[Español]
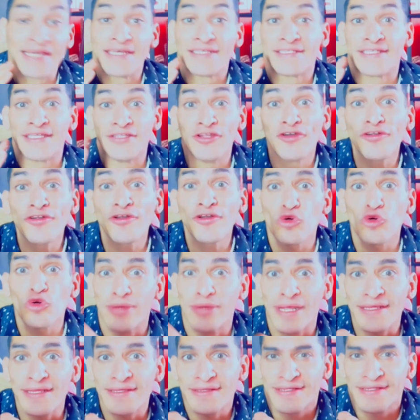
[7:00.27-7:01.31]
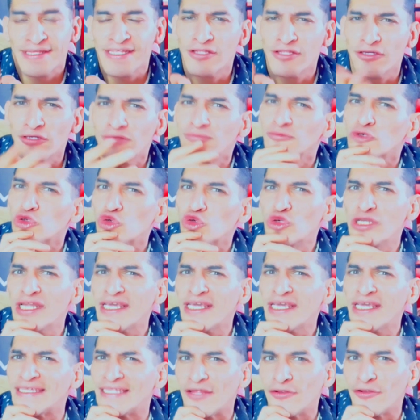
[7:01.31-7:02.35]
Si no hubieras sido un
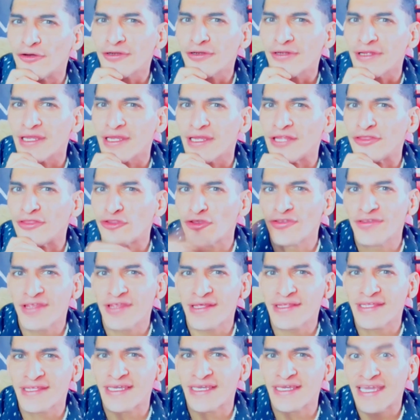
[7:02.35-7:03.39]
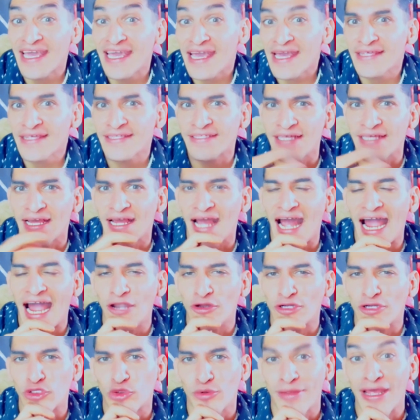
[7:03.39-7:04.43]
legislador, entonces, ¿qué es a
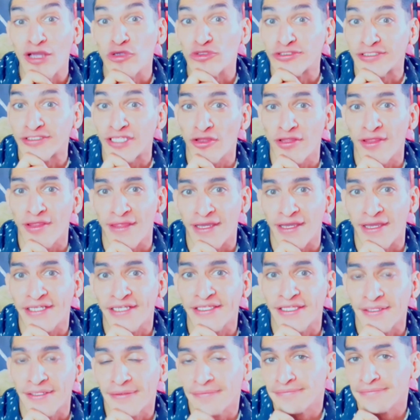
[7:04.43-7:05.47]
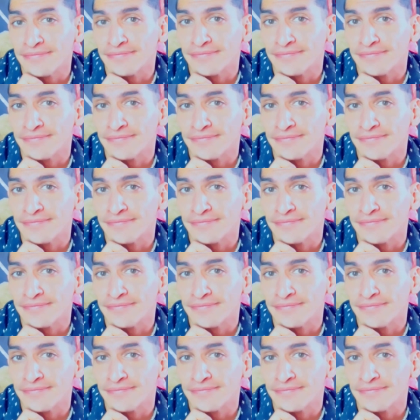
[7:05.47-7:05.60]
lo que te hubiera gustado dedicarte?